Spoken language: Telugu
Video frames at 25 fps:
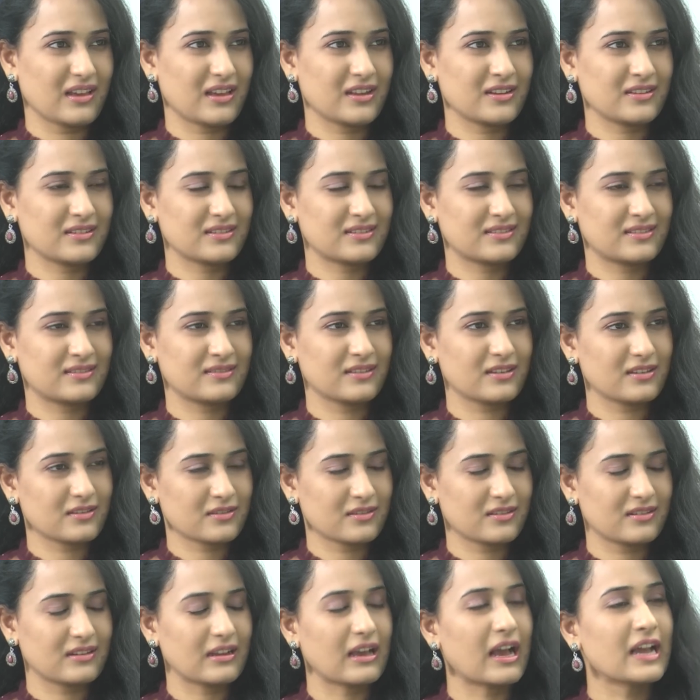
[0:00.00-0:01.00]
అండ్
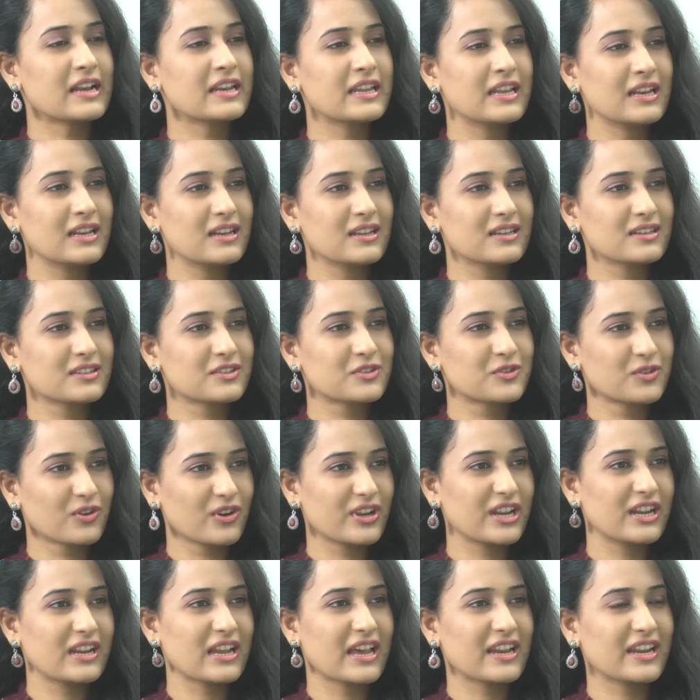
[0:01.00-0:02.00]
అనిల్
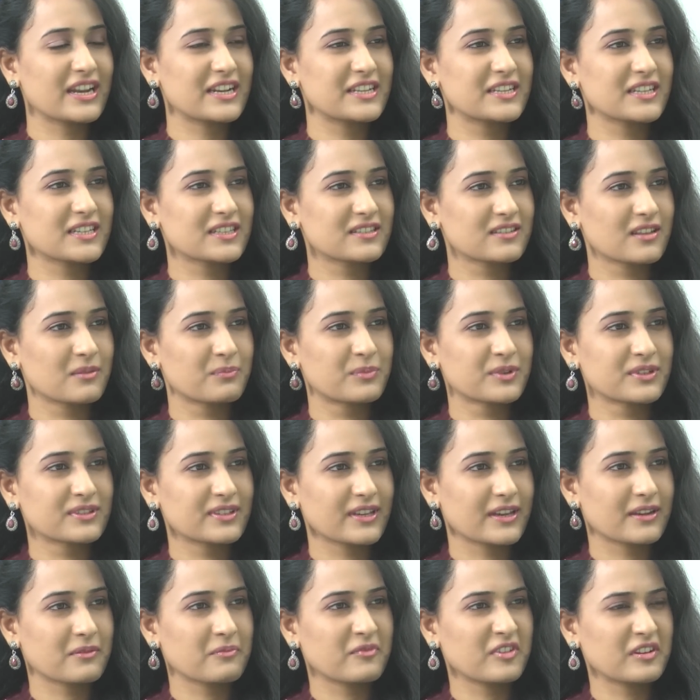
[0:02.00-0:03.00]
స్టోరీ నరేట్ చేసినప్పుడు
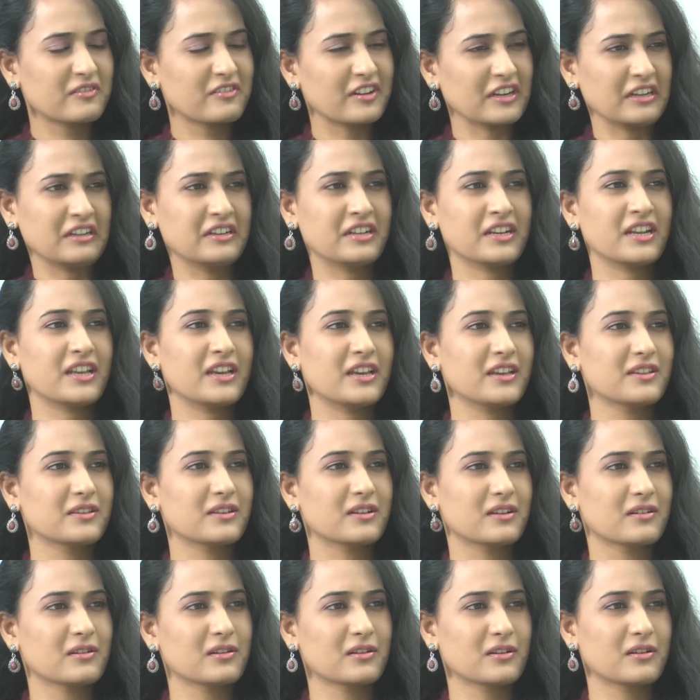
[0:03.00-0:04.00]
సార్ మీరు వెంటనే
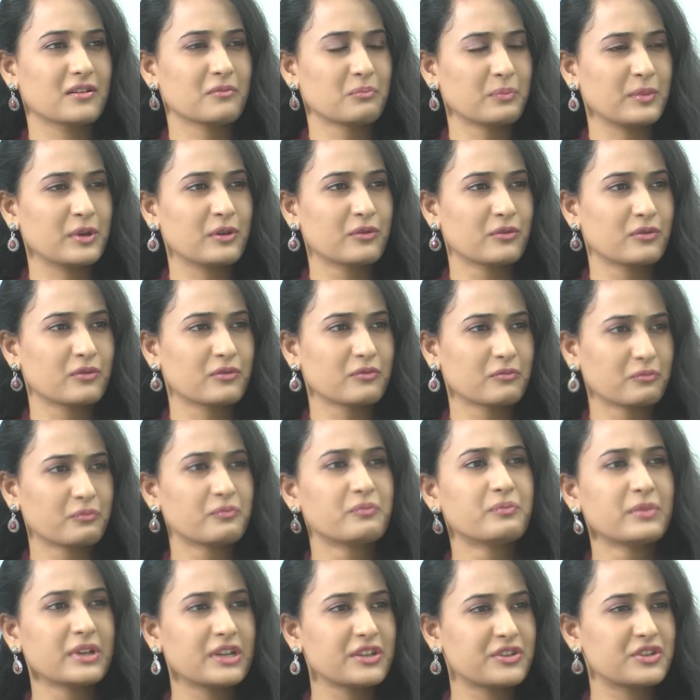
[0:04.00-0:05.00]
మీకు
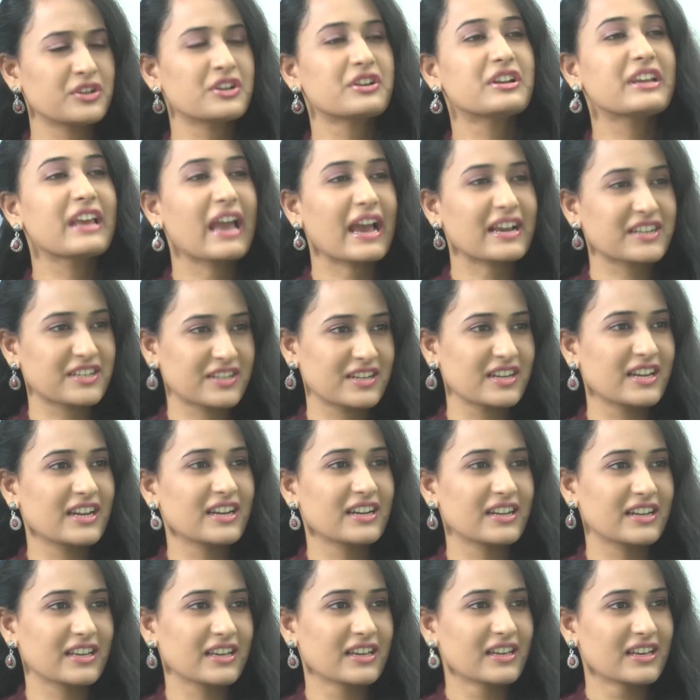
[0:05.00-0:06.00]
మీరు ఇచ్చిన రియాక్షన్
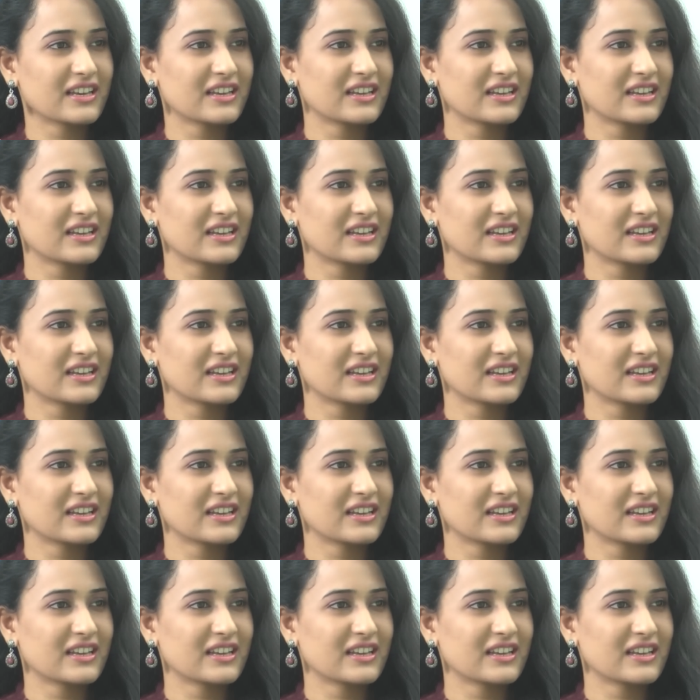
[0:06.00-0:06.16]
ఏంటి